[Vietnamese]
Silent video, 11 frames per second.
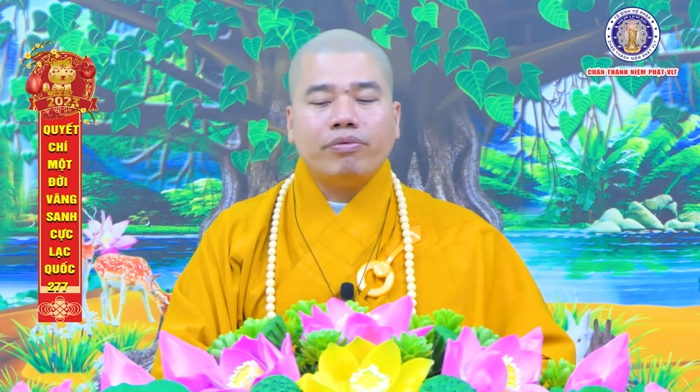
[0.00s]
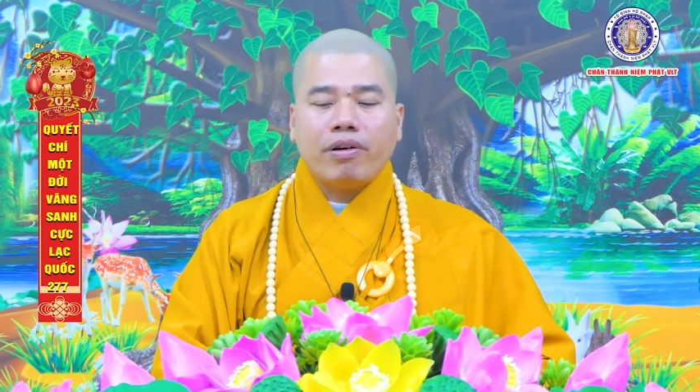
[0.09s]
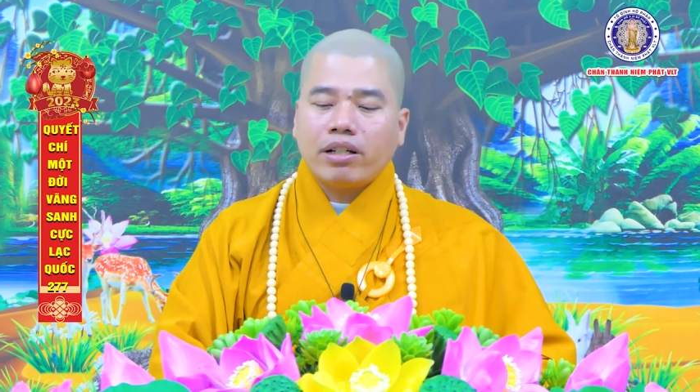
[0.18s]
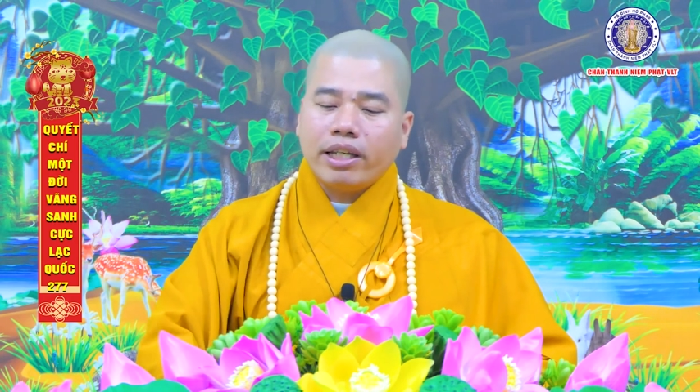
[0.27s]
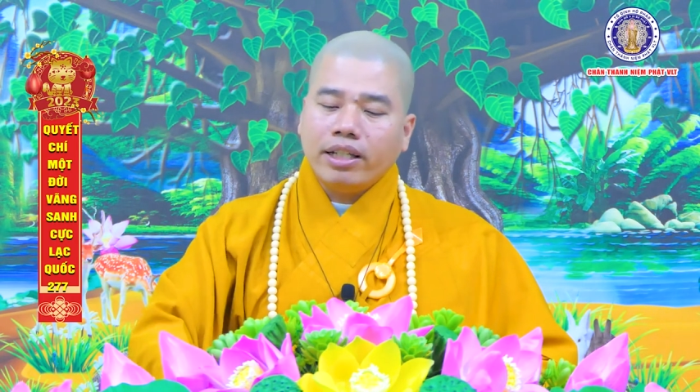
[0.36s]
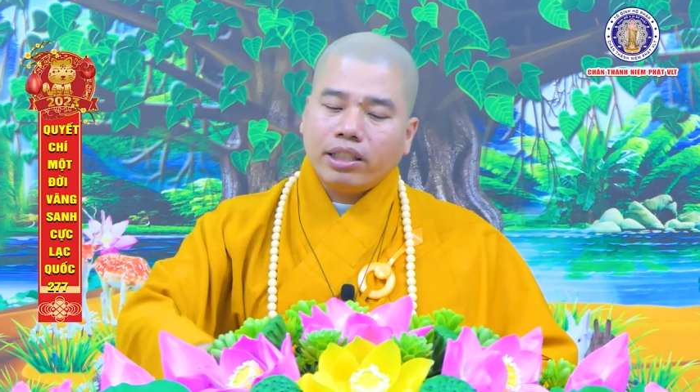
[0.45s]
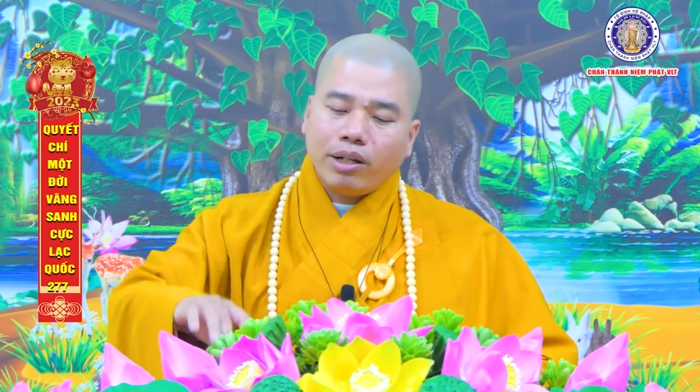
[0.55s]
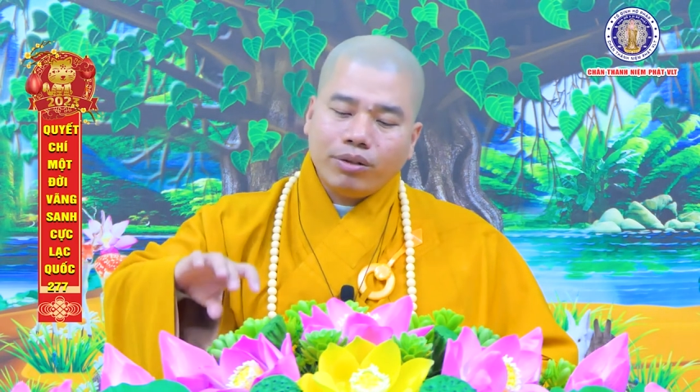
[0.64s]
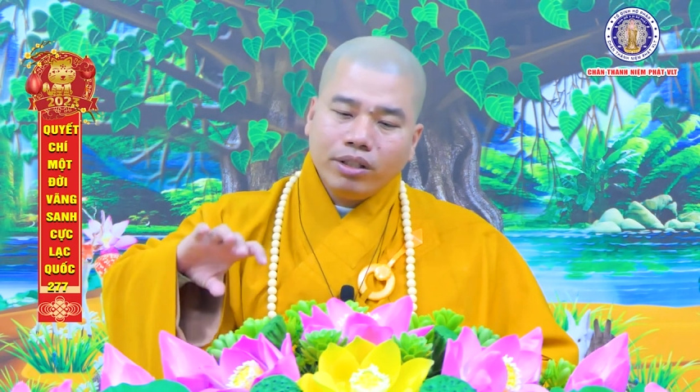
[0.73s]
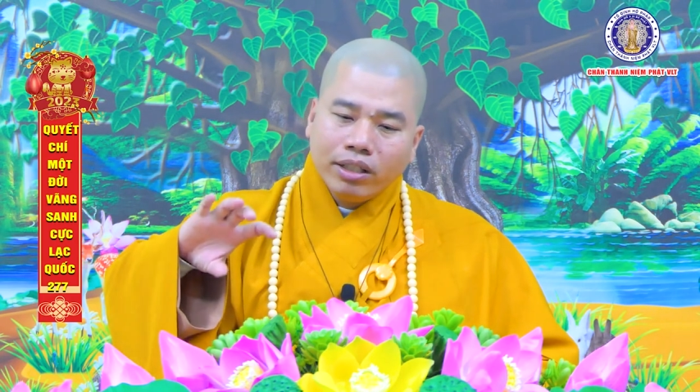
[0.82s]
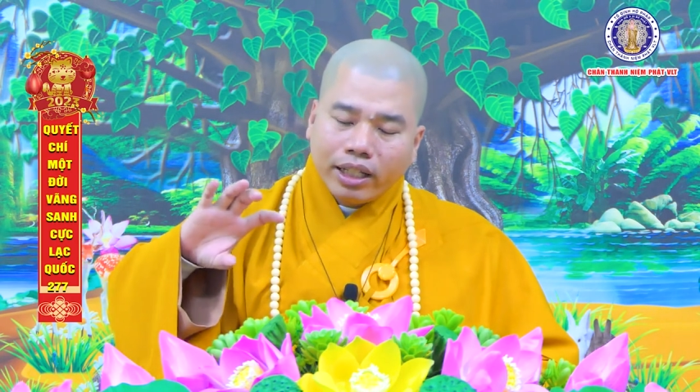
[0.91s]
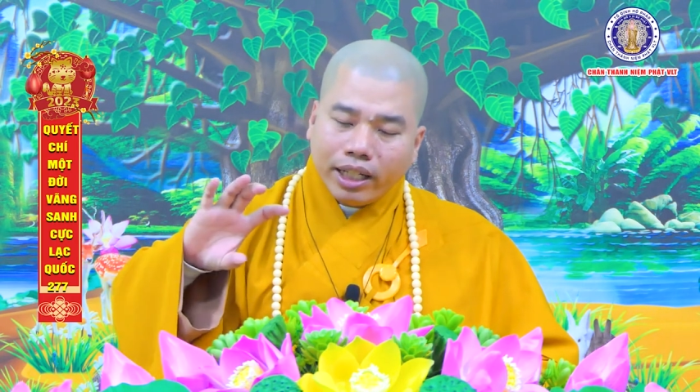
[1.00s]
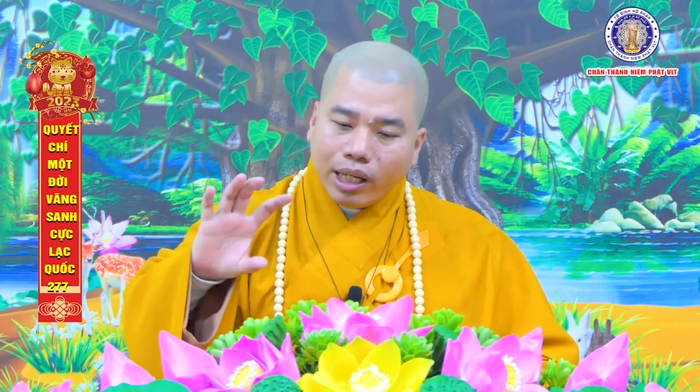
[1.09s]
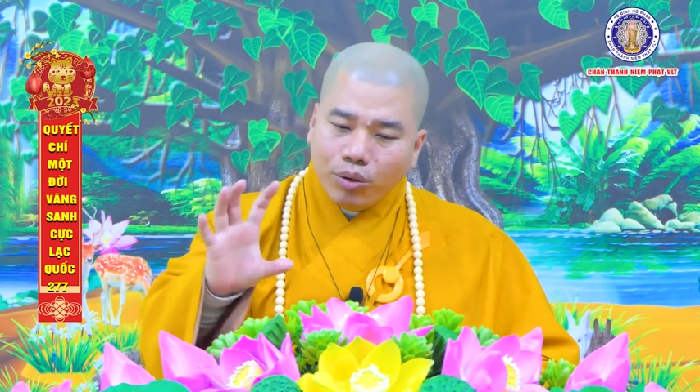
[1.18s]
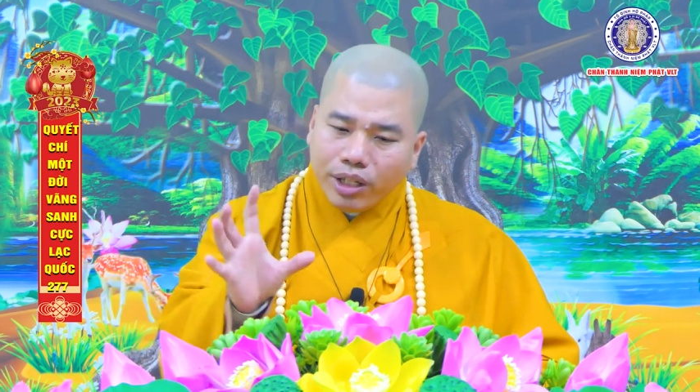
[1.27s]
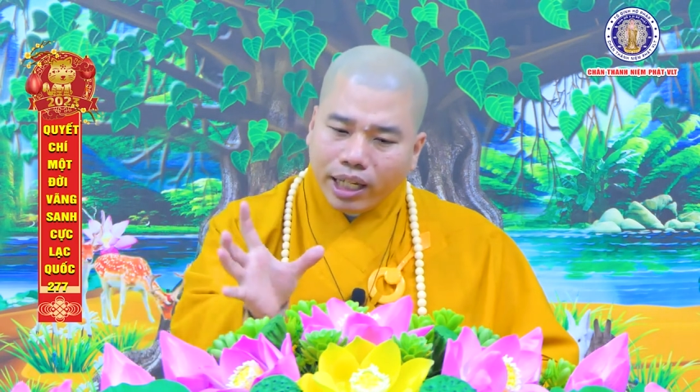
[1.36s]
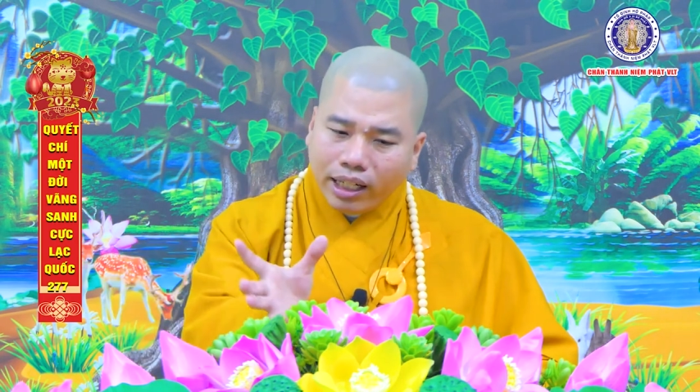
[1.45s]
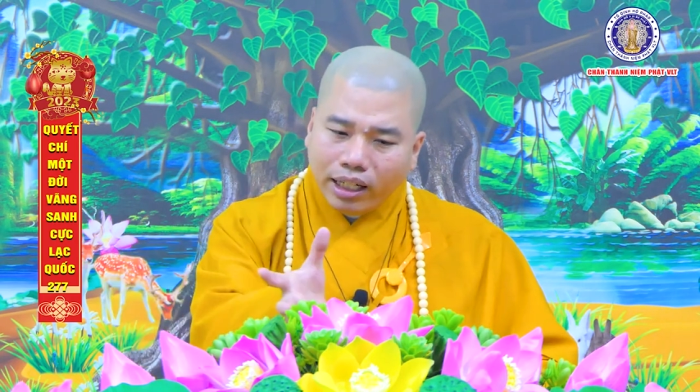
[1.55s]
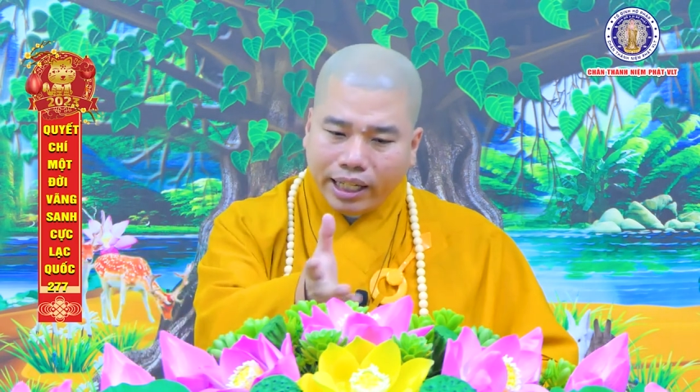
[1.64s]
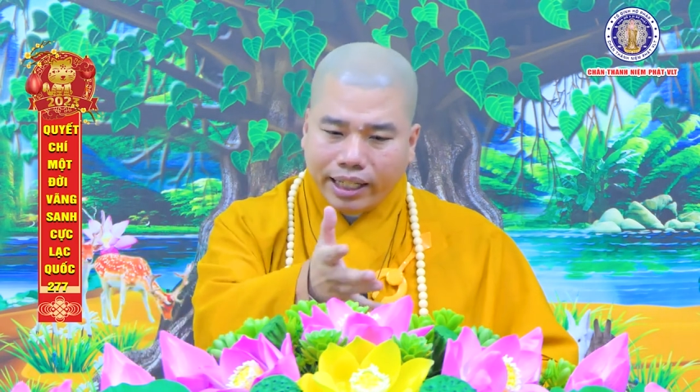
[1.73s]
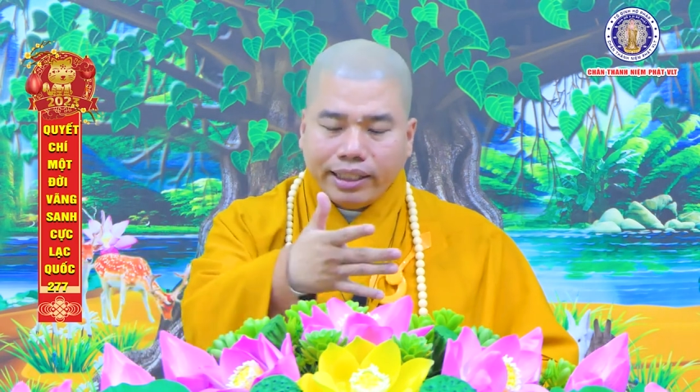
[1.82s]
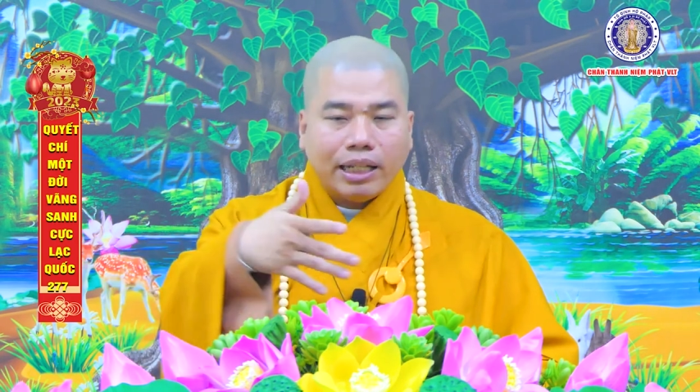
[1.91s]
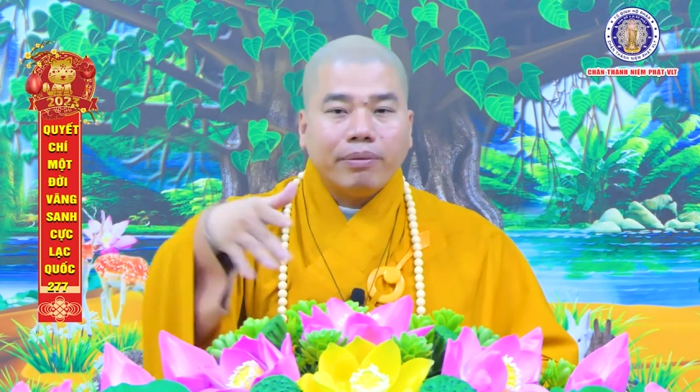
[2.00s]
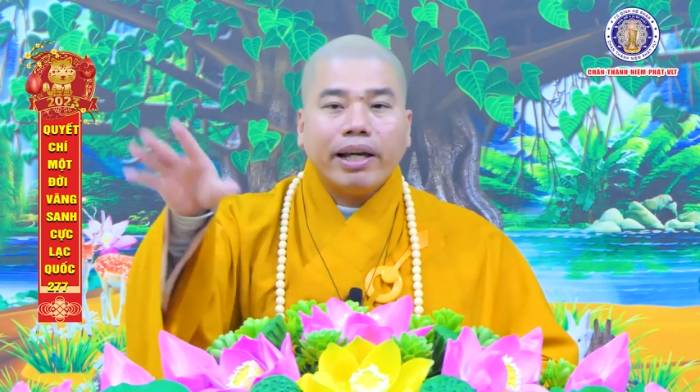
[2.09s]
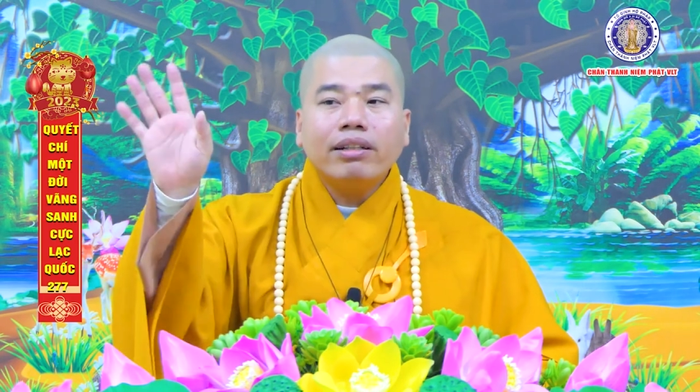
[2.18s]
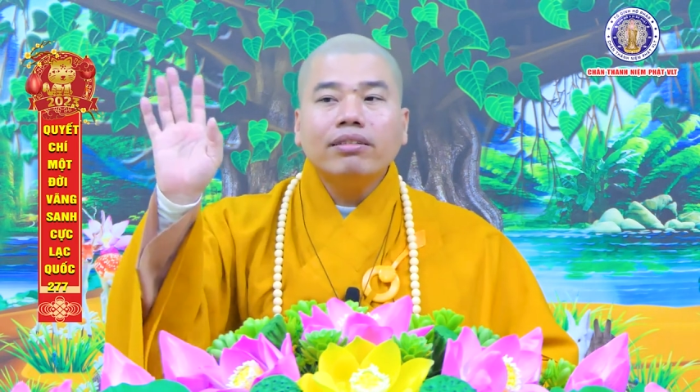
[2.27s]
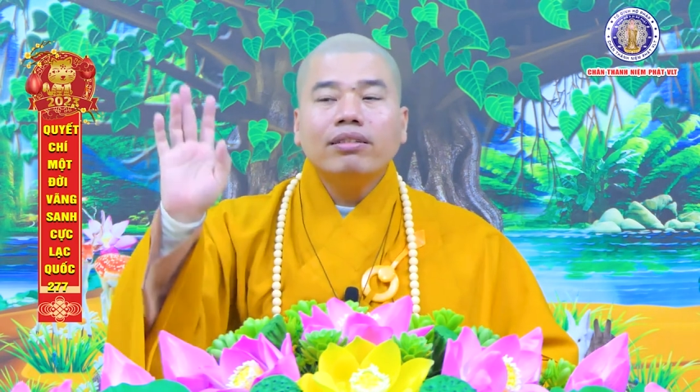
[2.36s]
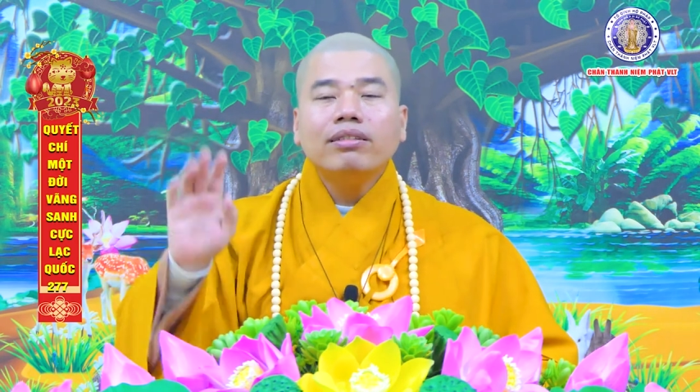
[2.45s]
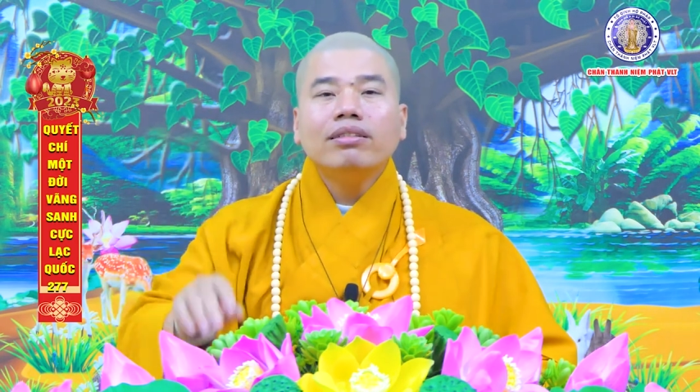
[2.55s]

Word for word: thì phát triển theo cái kiểu nhanh lẹ nhạy bén